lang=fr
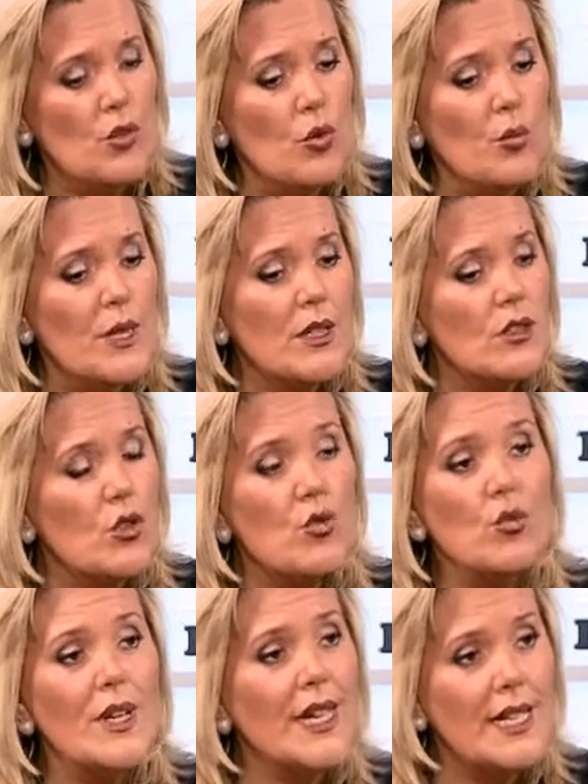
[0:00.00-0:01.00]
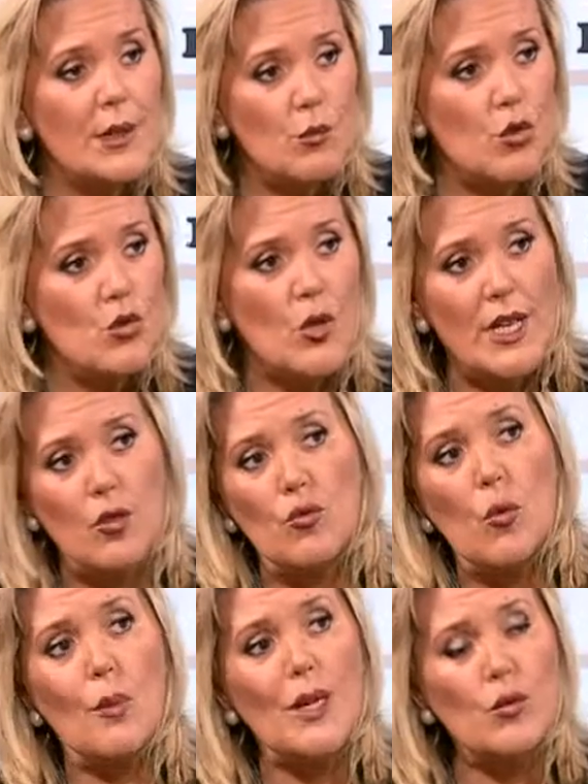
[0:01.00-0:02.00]
Donc bien entendu, les rythmes scolaires
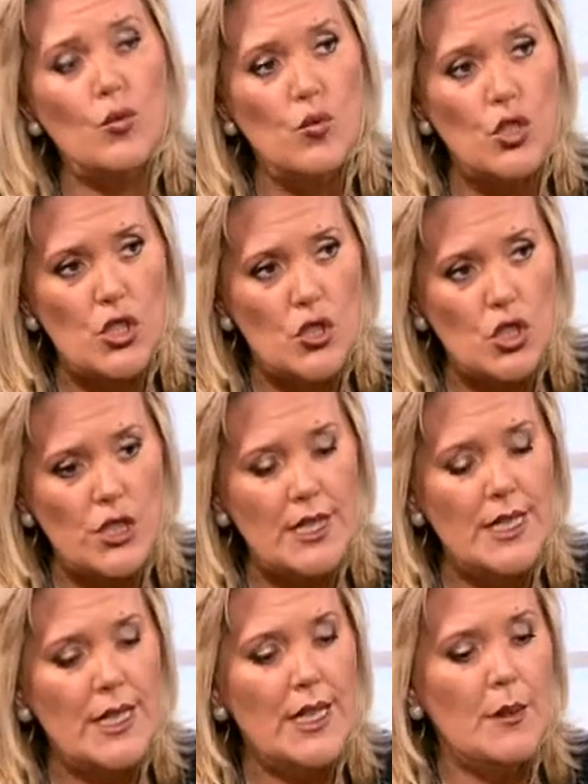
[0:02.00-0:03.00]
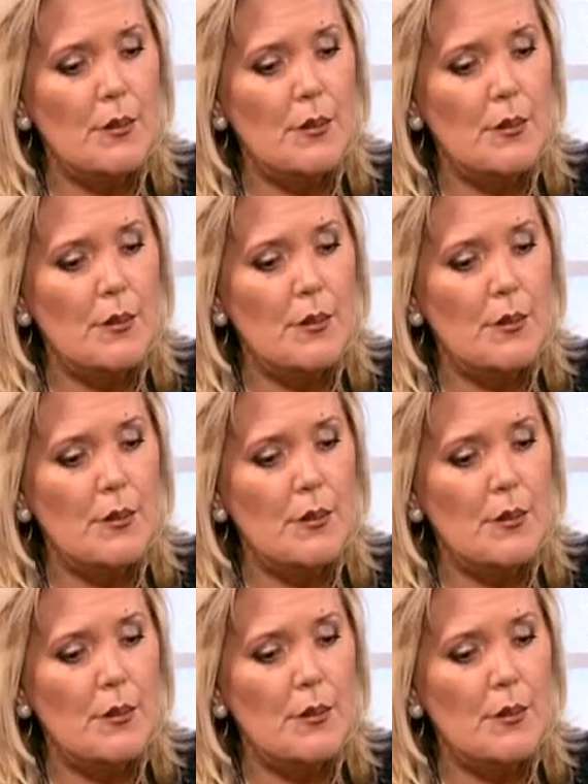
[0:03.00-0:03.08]
ne vont pas tout changer,